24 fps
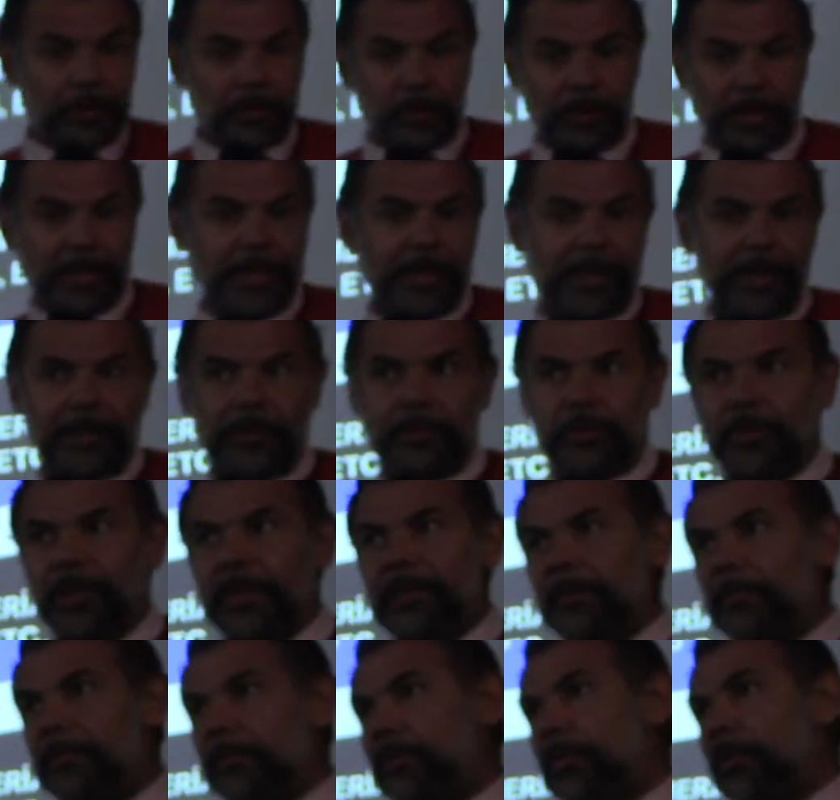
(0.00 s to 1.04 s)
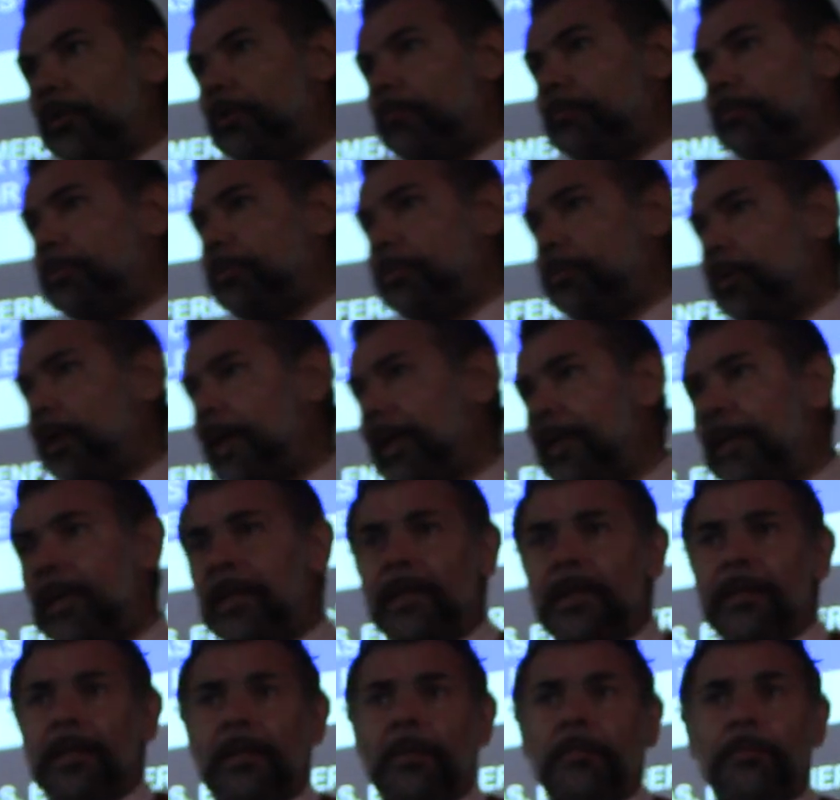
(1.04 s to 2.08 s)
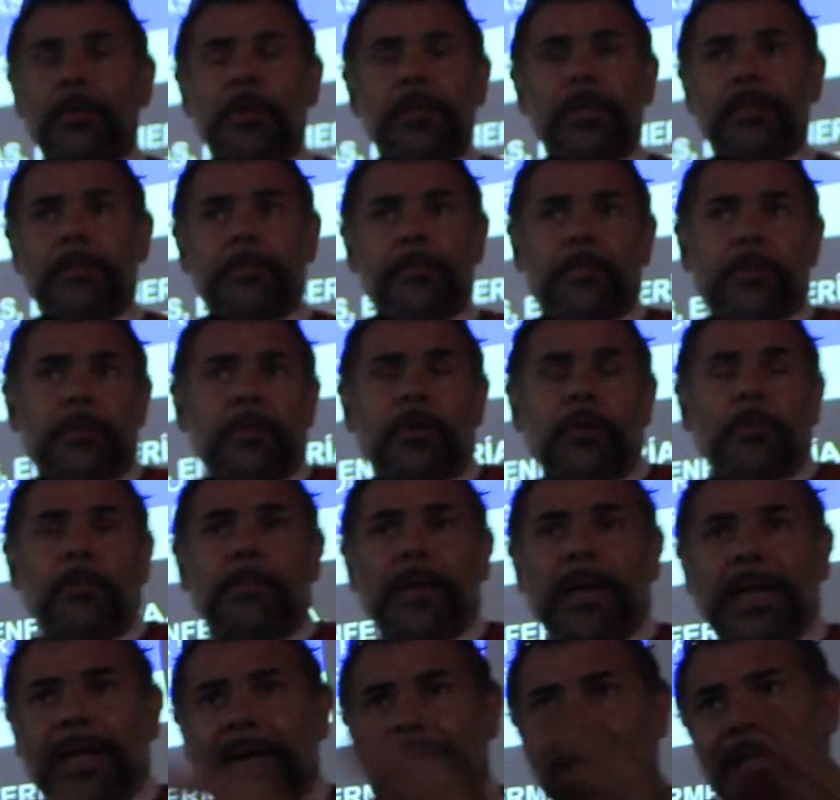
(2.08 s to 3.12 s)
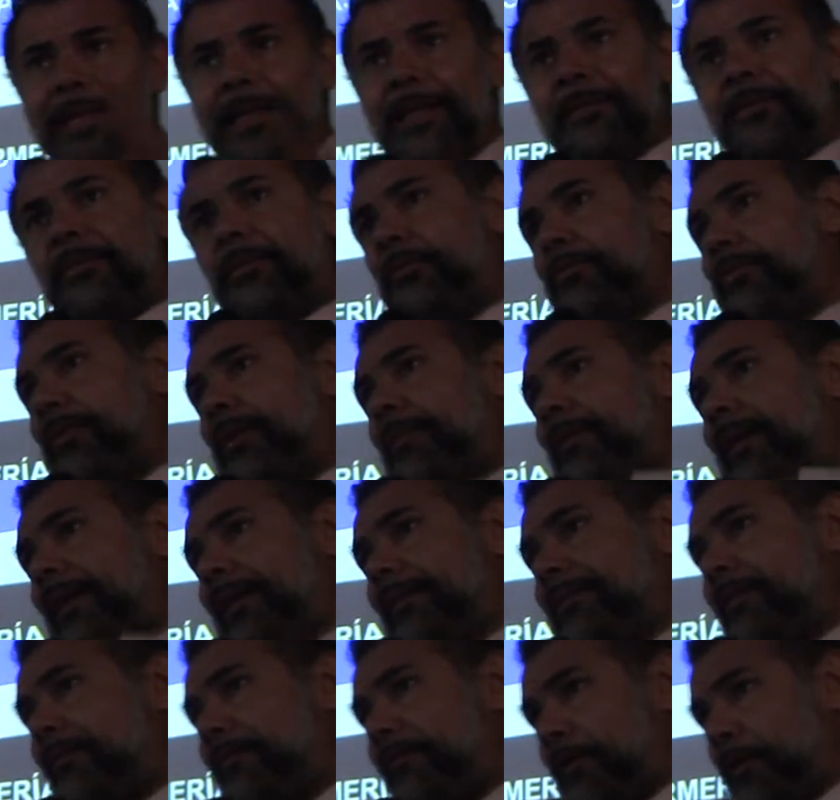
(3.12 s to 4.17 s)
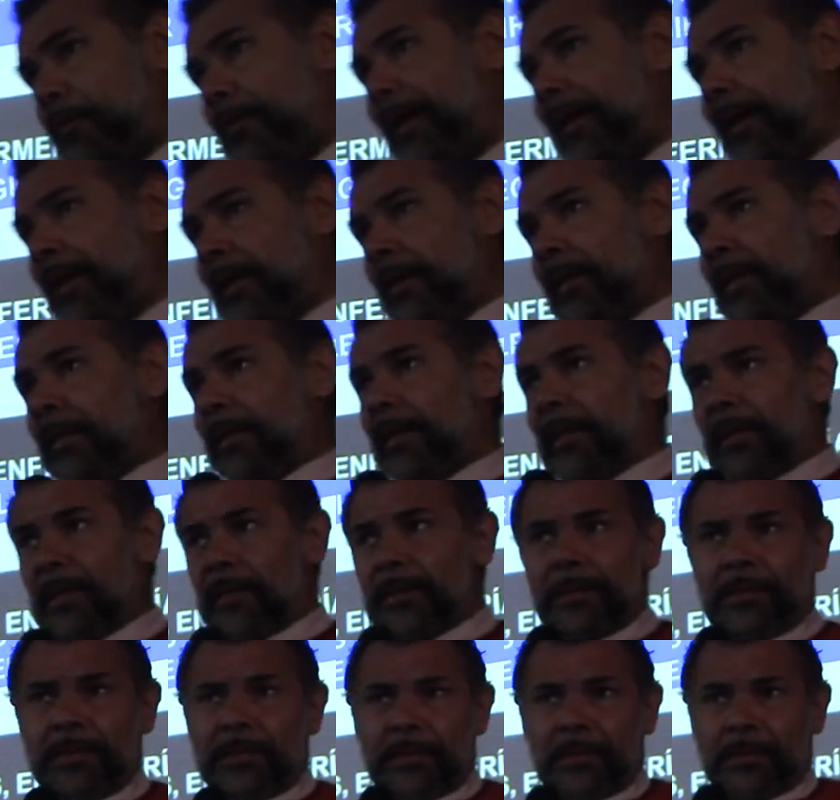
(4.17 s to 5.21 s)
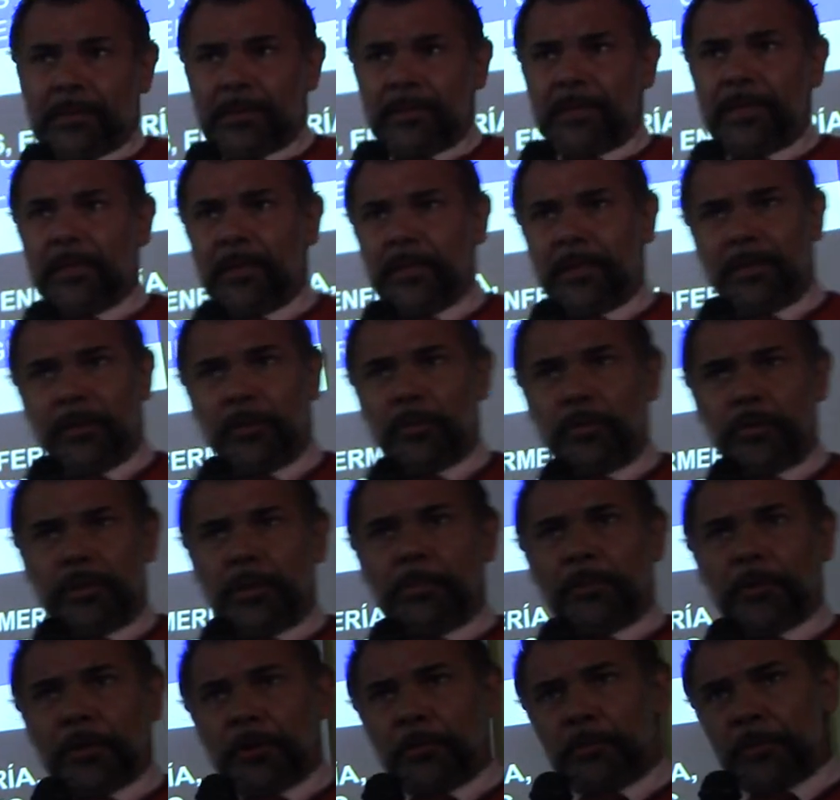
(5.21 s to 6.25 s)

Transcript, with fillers: o guía del estudiante.com.ar. Pueden compararlas, observarlas en forma sin, sin ningún tipo de